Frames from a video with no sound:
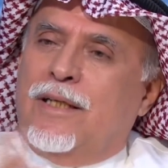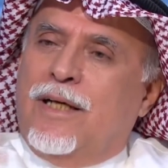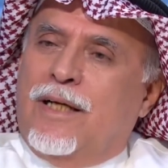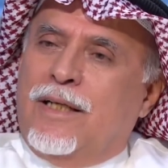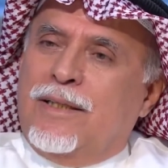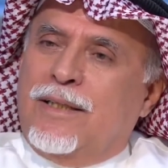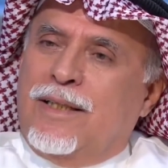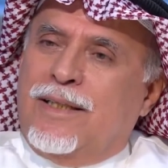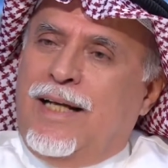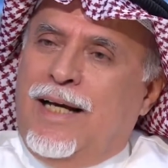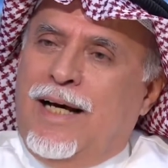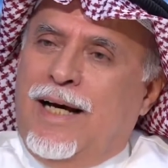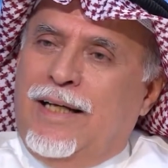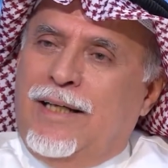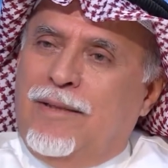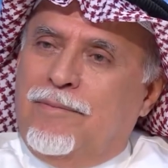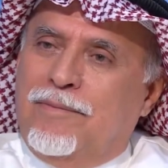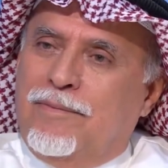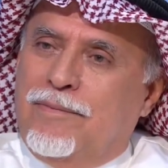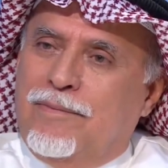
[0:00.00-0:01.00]
خريطة
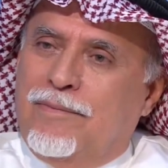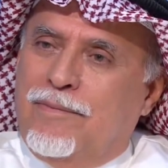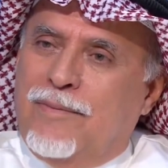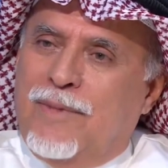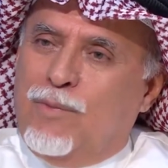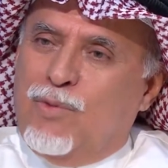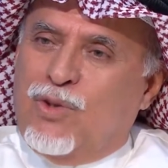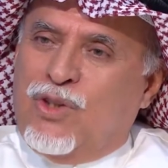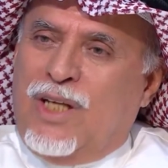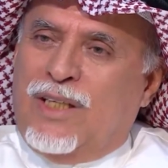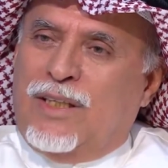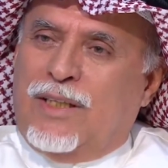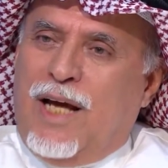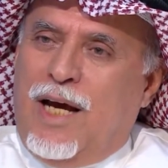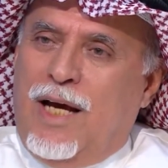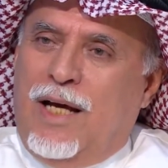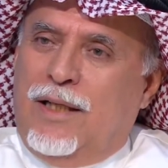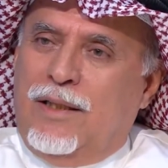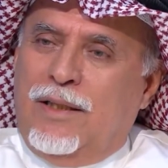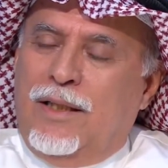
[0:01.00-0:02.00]
العالم
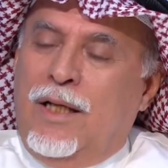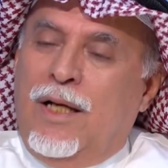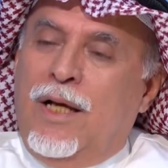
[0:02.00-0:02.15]
مسطحة